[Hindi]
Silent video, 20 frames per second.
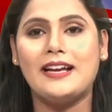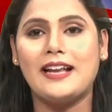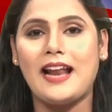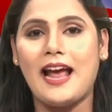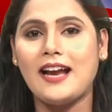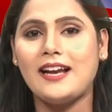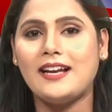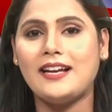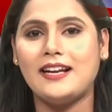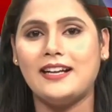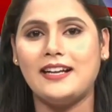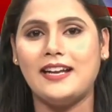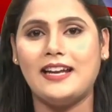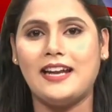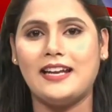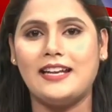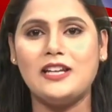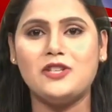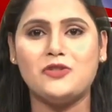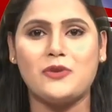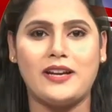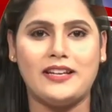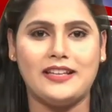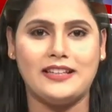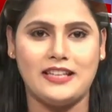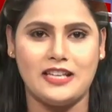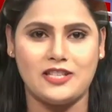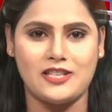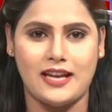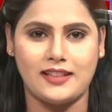क्रैक करने के लिए
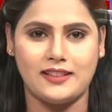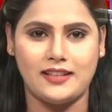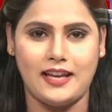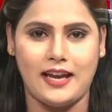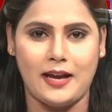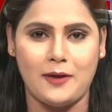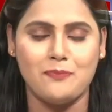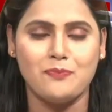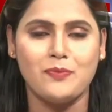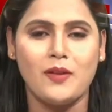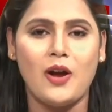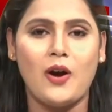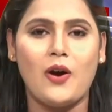ट्रेनिंग दी जाती है